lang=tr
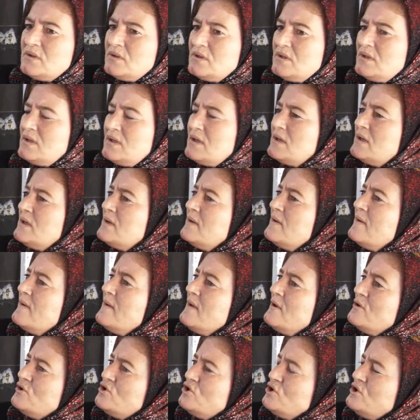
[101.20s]
He.
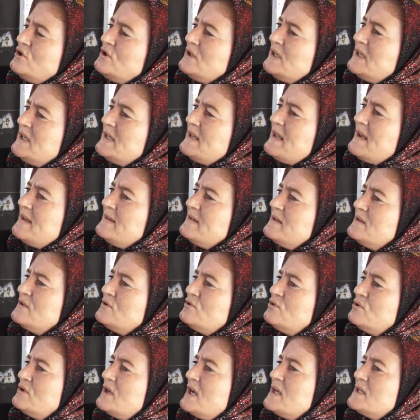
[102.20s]
Çünkü neden diye
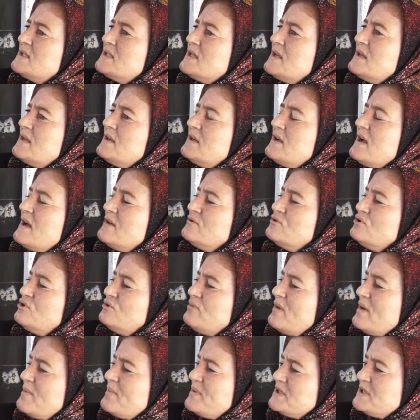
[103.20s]
sorarsan Gazi
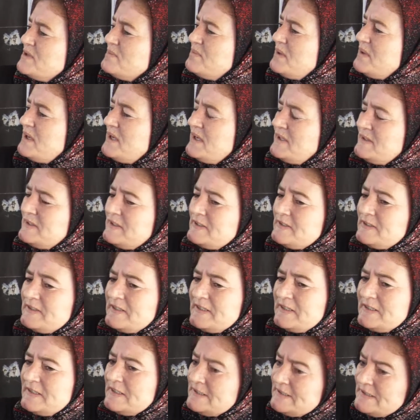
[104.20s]
Osman Paşa
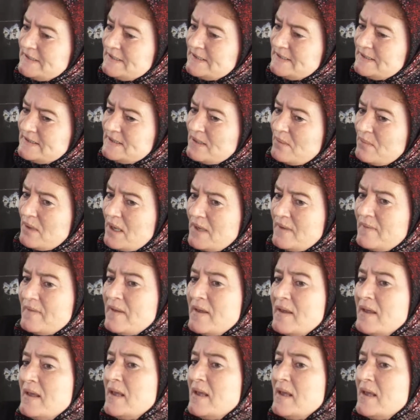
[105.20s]
Belediyesi'ne gittiğin zaman